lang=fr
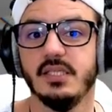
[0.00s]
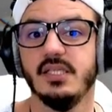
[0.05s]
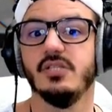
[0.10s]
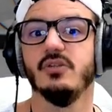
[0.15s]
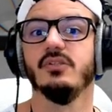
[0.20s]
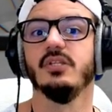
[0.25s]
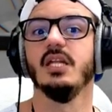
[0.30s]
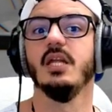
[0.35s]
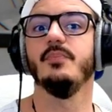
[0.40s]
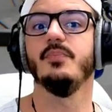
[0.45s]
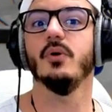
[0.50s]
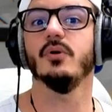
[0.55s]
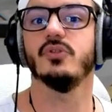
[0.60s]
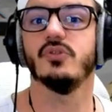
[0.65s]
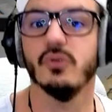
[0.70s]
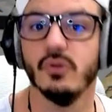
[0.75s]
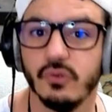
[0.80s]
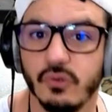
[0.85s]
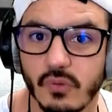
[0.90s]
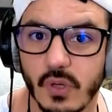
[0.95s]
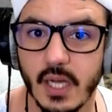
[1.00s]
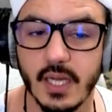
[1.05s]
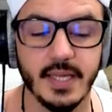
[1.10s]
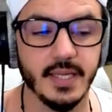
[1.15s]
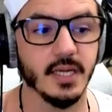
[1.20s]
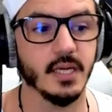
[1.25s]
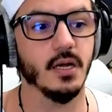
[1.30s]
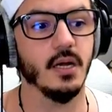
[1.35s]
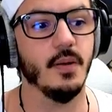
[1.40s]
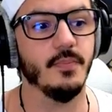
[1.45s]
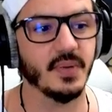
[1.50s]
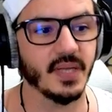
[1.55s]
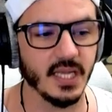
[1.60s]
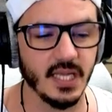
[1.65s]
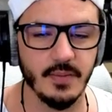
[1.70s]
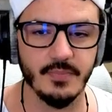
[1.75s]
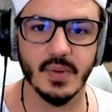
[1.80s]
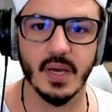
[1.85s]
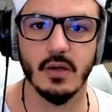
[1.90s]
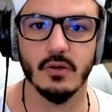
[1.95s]
qui se téléporte sur toi et
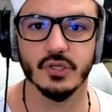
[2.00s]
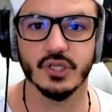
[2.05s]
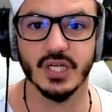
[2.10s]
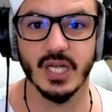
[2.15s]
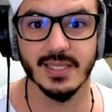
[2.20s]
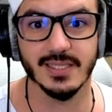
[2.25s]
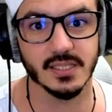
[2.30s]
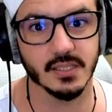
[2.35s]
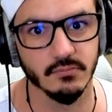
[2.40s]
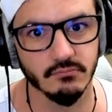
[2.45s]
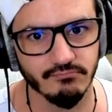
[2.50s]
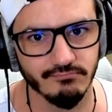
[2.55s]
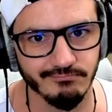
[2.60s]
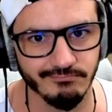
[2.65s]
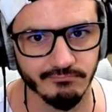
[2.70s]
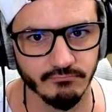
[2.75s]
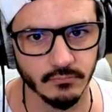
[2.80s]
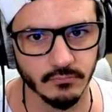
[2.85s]
qu'après il part en chasse, hmm,